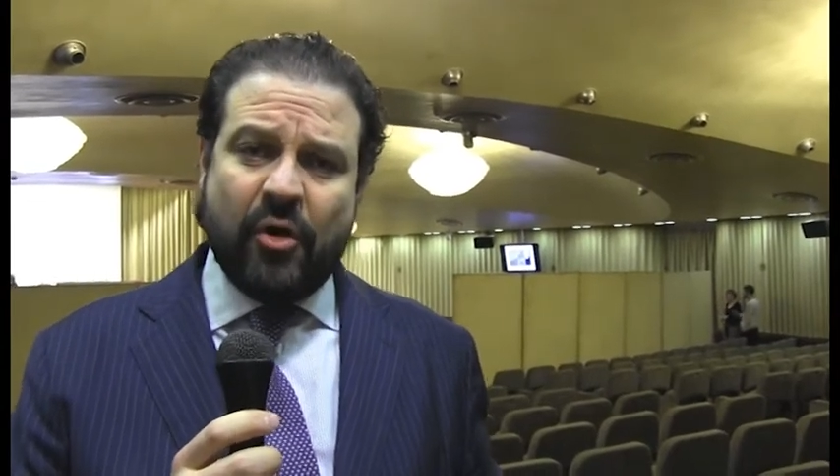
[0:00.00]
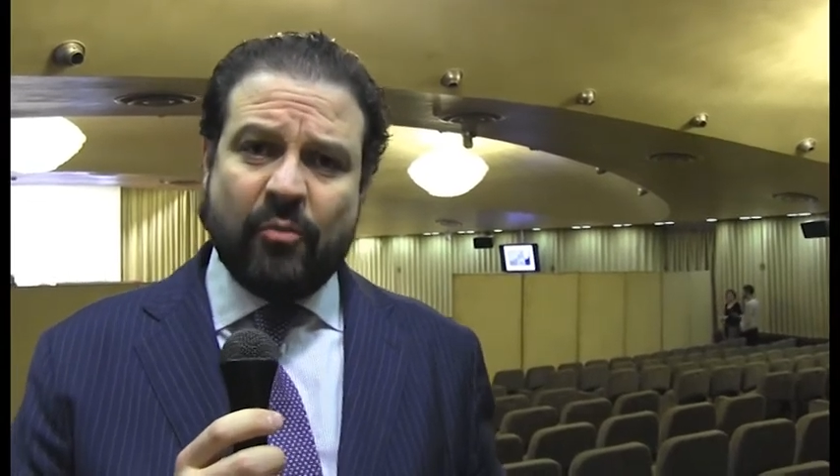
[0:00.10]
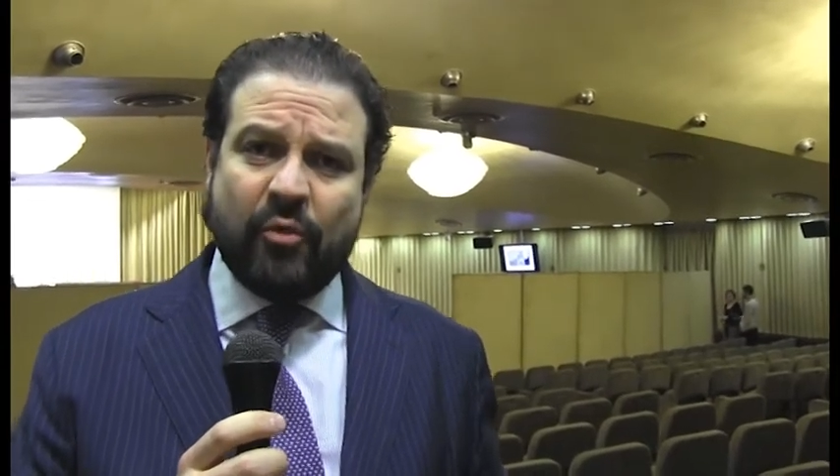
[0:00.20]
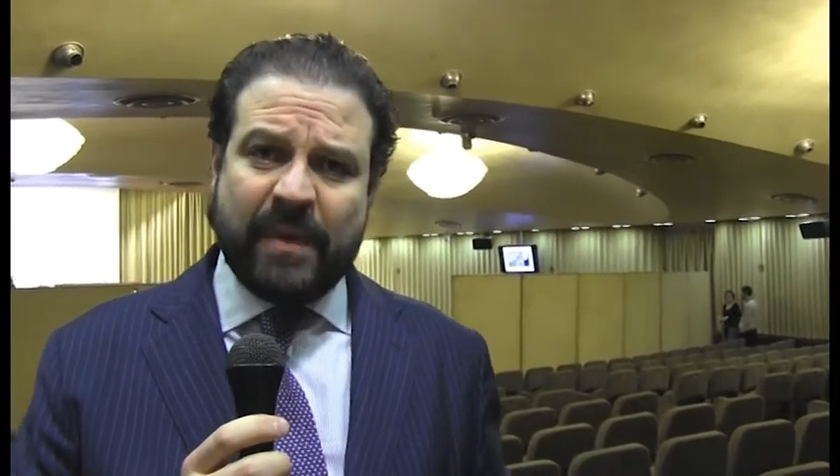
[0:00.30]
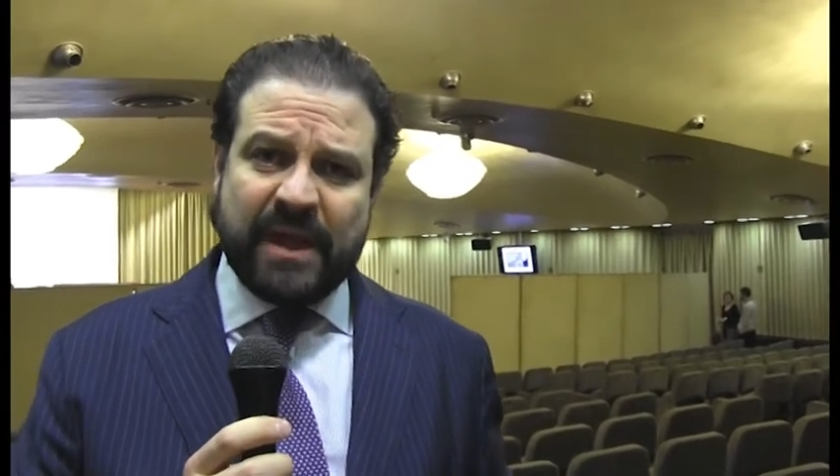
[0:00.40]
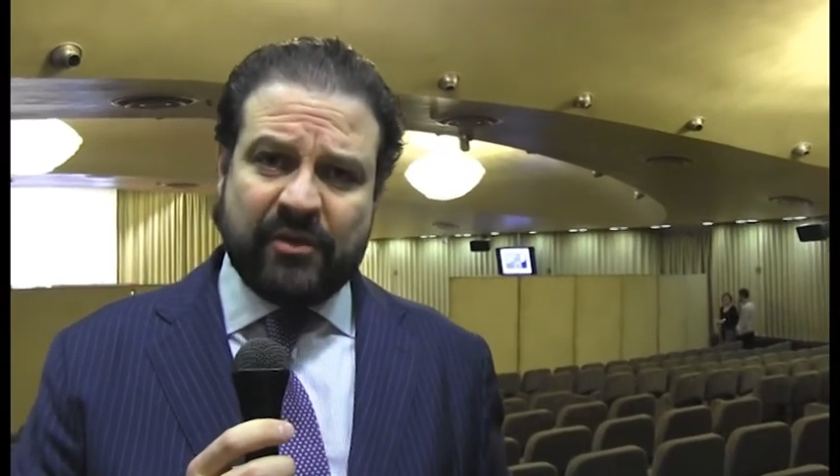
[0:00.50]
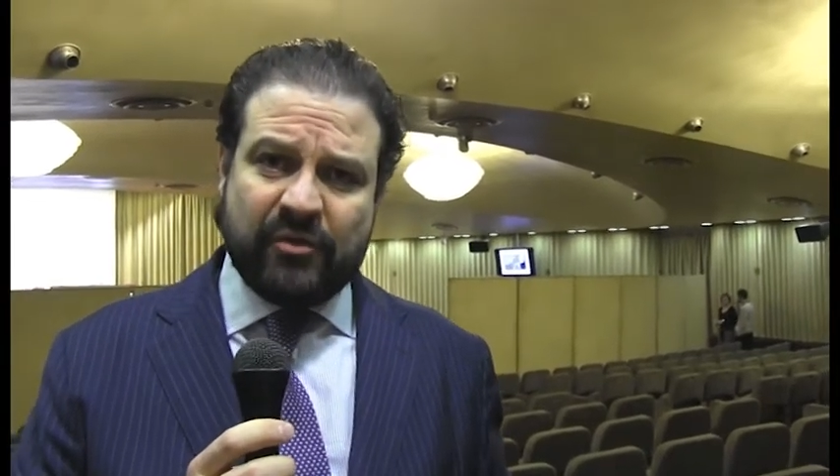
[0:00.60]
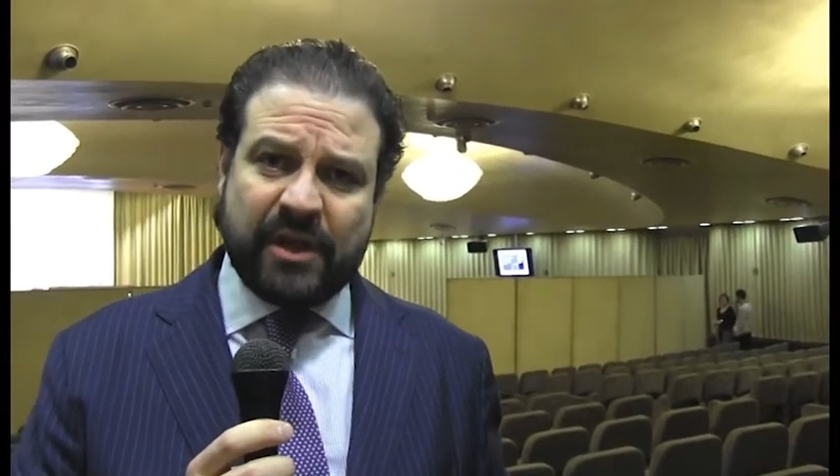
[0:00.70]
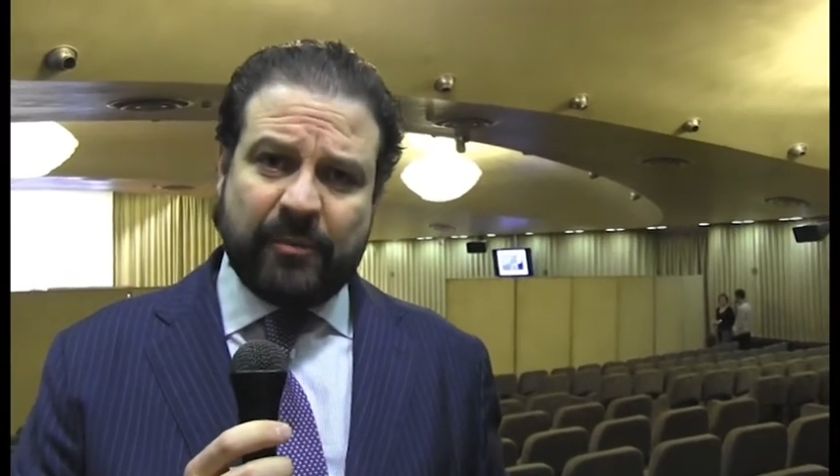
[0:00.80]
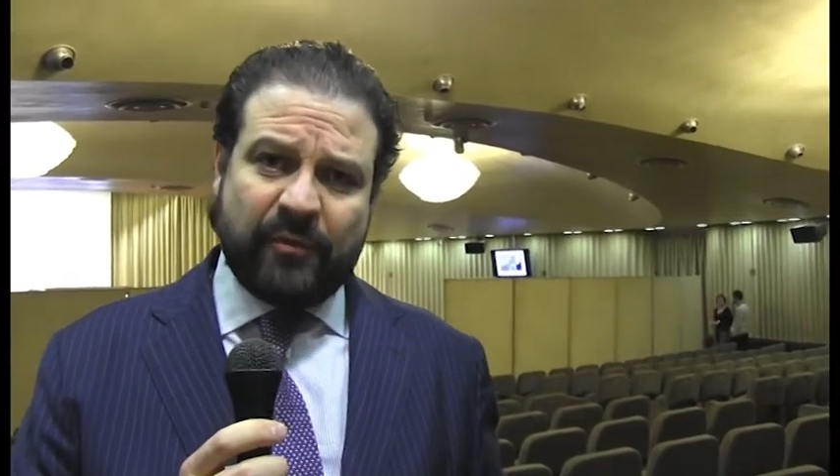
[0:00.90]
momento
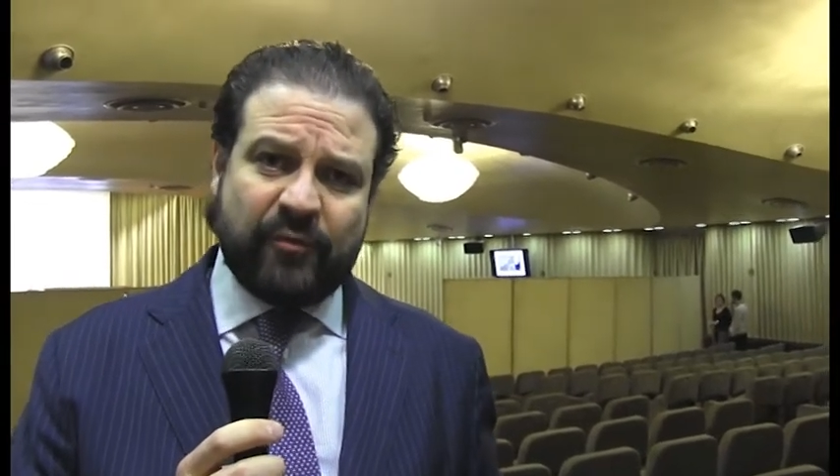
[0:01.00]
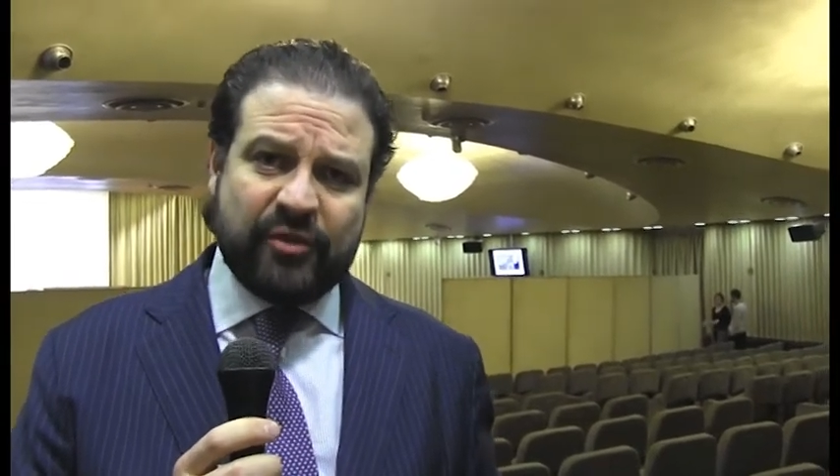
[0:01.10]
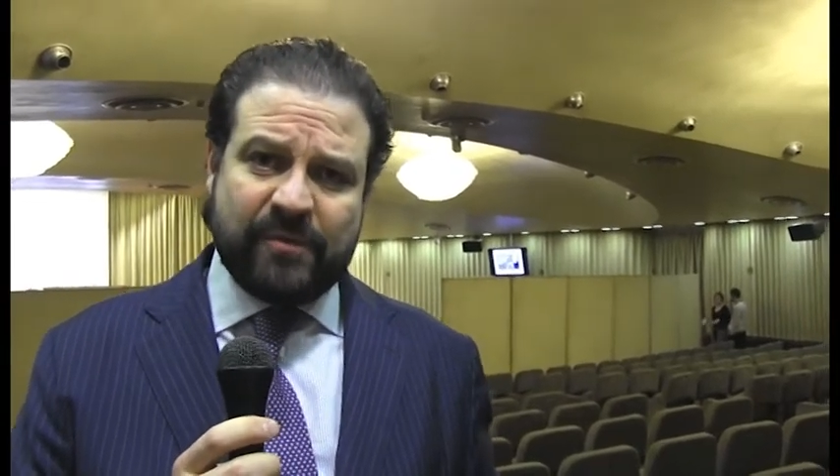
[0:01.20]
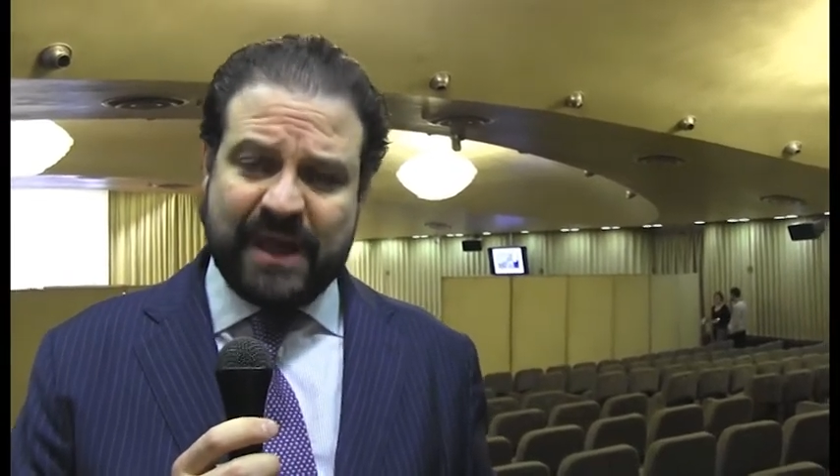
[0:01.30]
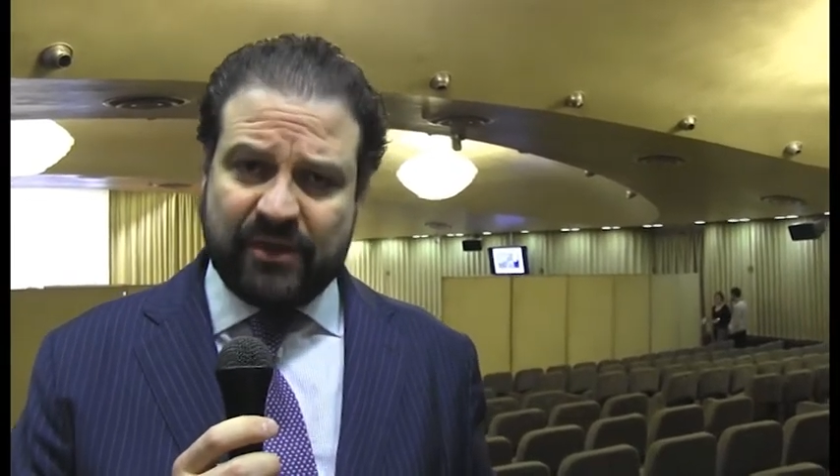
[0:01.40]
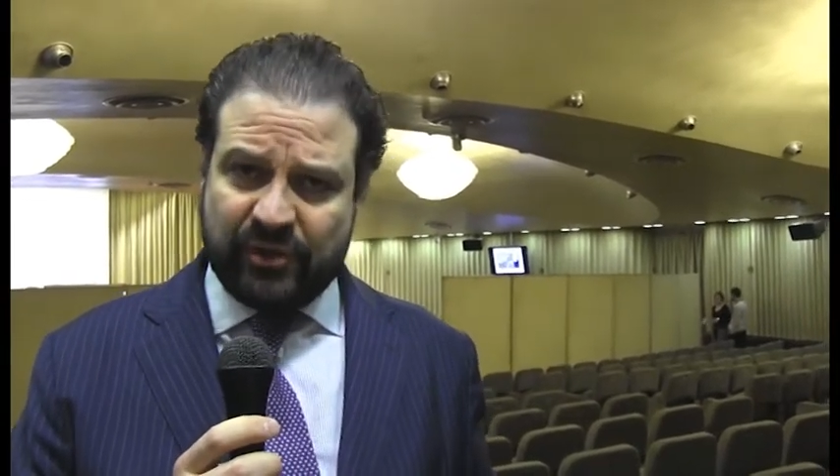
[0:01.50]
di approfondimento,